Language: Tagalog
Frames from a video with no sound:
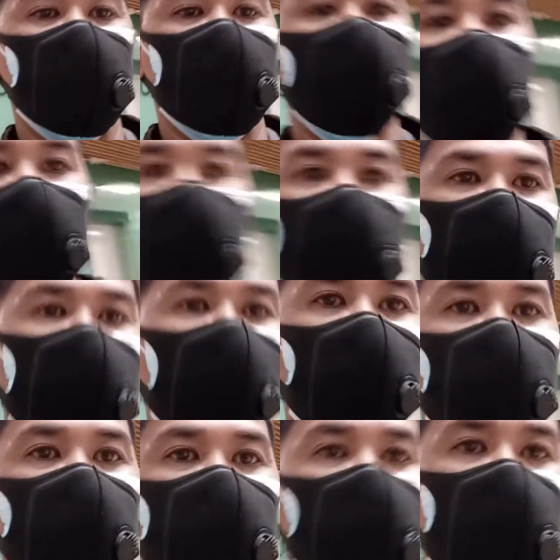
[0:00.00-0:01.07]
may share
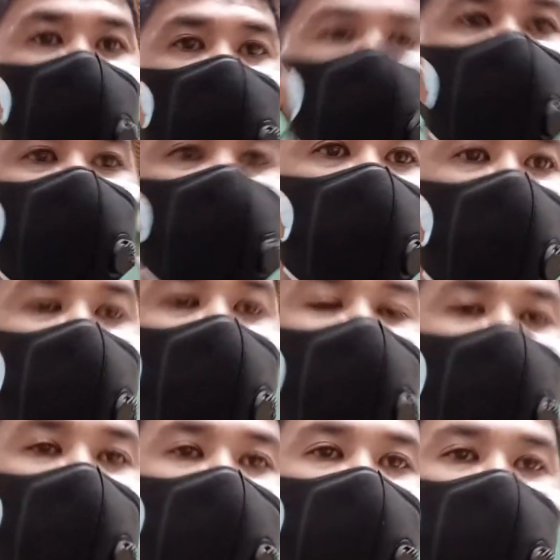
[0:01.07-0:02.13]
ko sa inyo
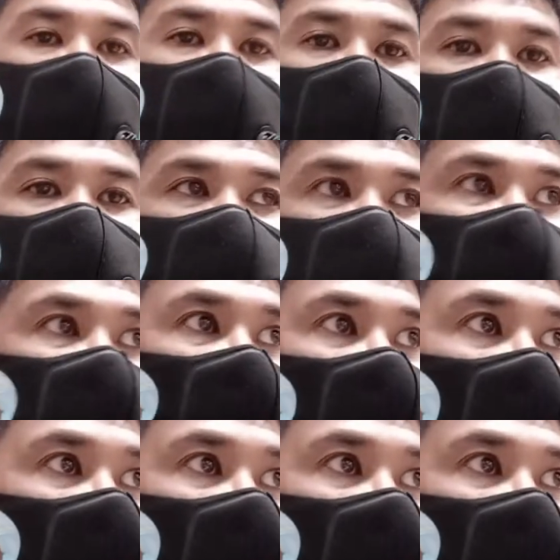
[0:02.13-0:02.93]
sa